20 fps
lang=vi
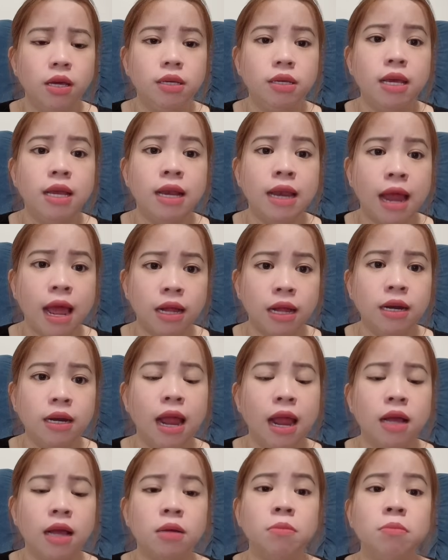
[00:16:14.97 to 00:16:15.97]
chị lặng
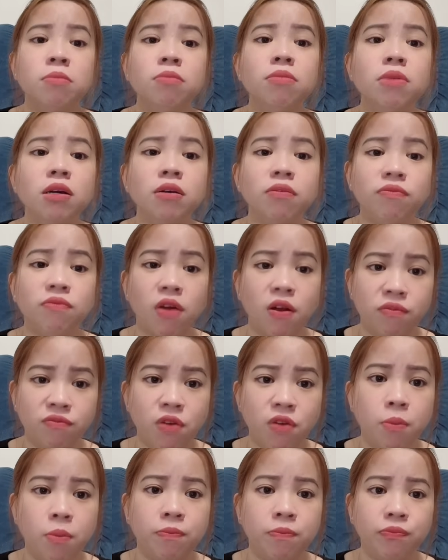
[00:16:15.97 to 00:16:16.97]
lặng bước vào
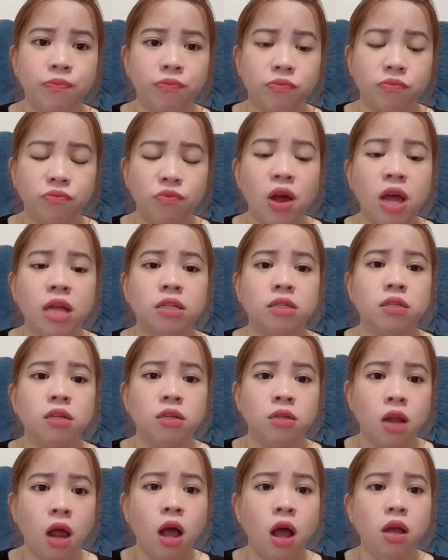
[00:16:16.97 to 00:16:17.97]
phòng và từ
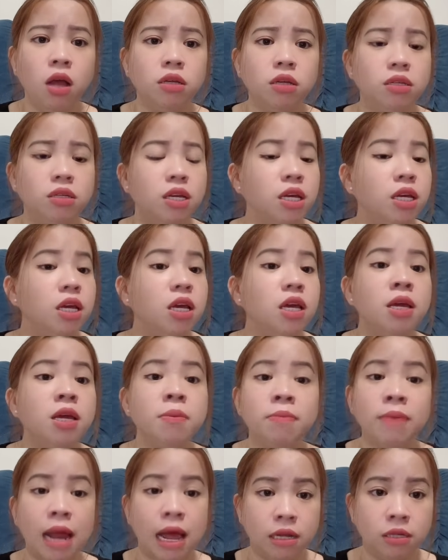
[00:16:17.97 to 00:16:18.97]
đó chị
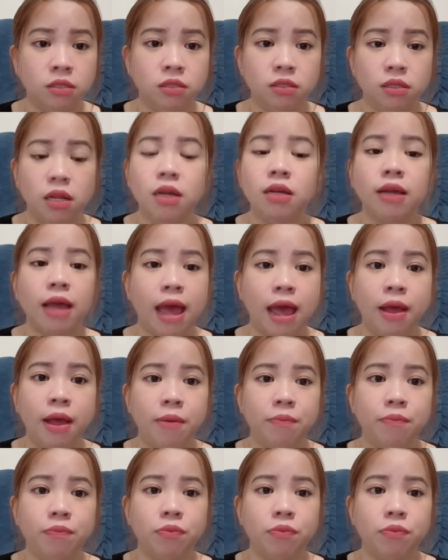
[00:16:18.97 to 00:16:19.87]
im lặng tất cả